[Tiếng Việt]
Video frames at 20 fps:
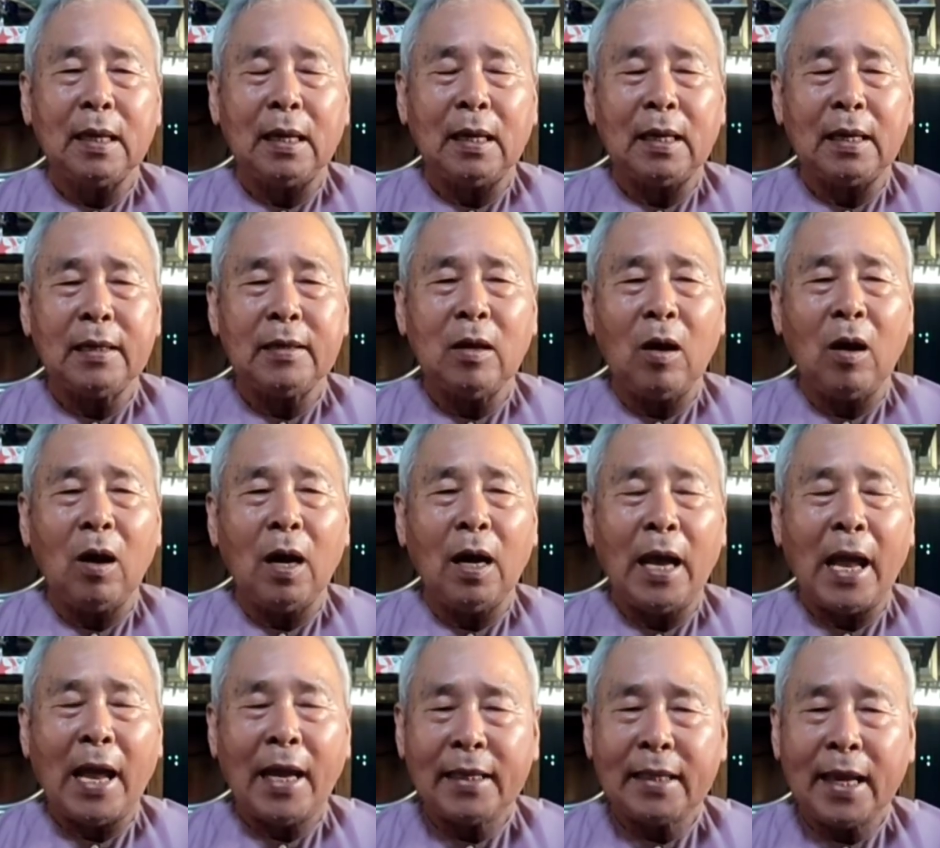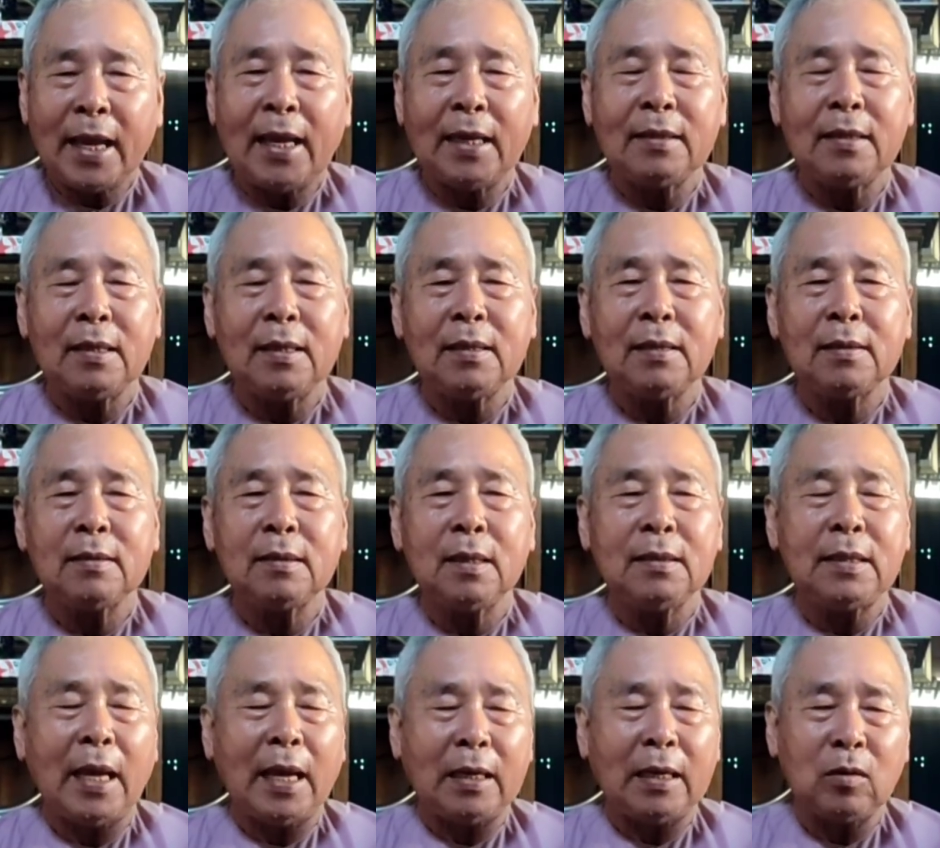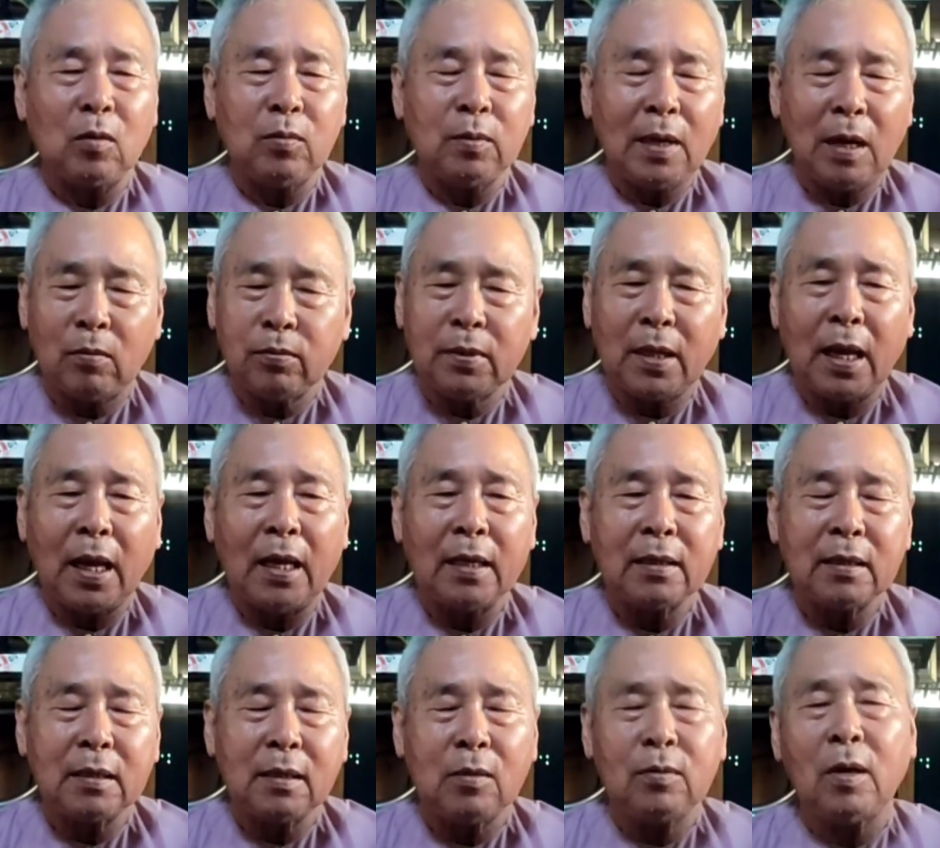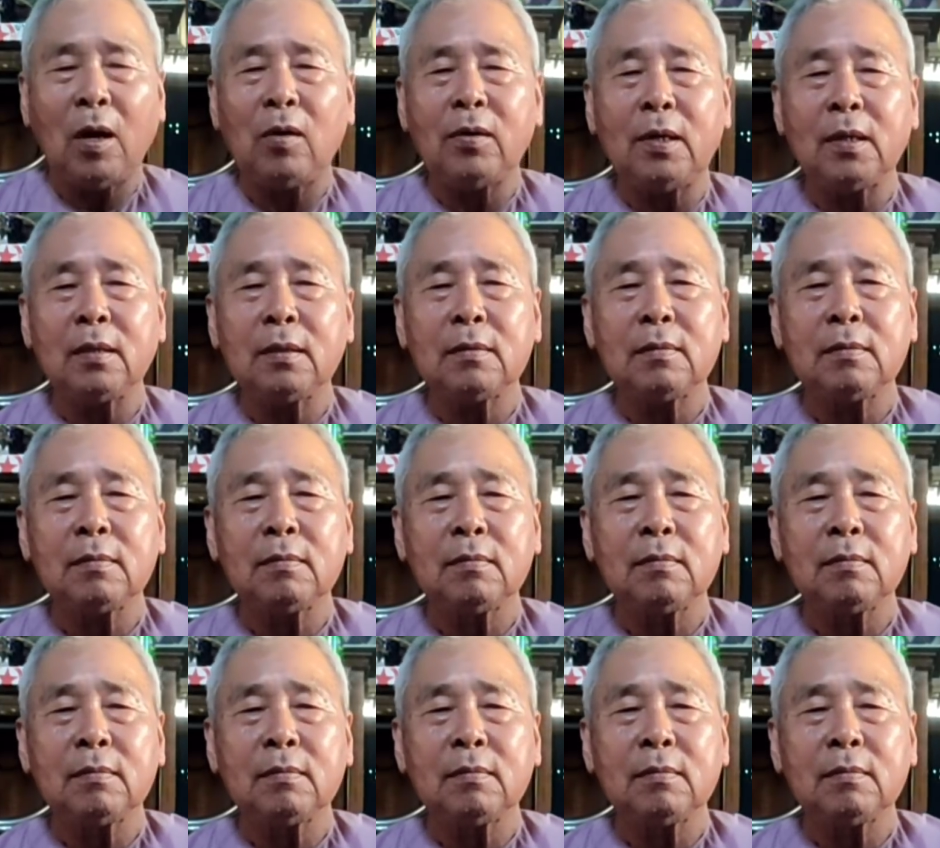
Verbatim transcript: à, cái giò hai tháng đó Đức Thầy cũng không thể cứu độ được